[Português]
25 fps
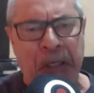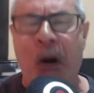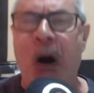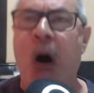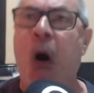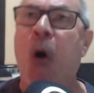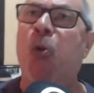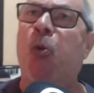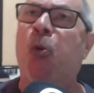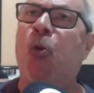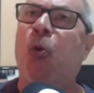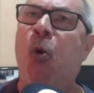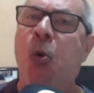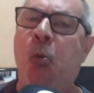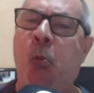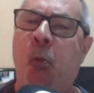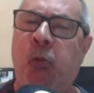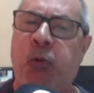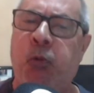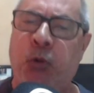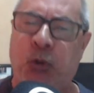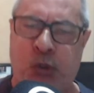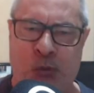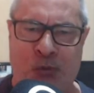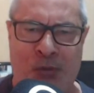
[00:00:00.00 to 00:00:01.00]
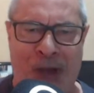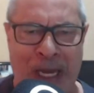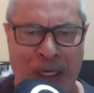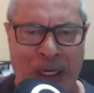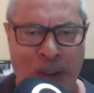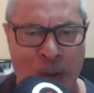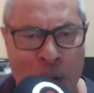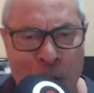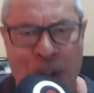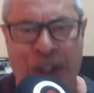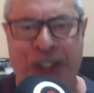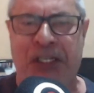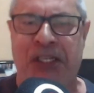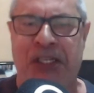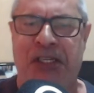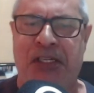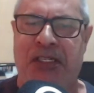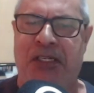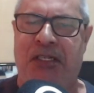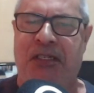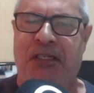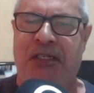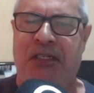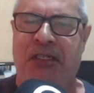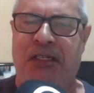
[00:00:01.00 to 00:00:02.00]
alguns
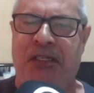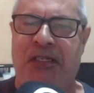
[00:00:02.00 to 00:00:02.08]
valores,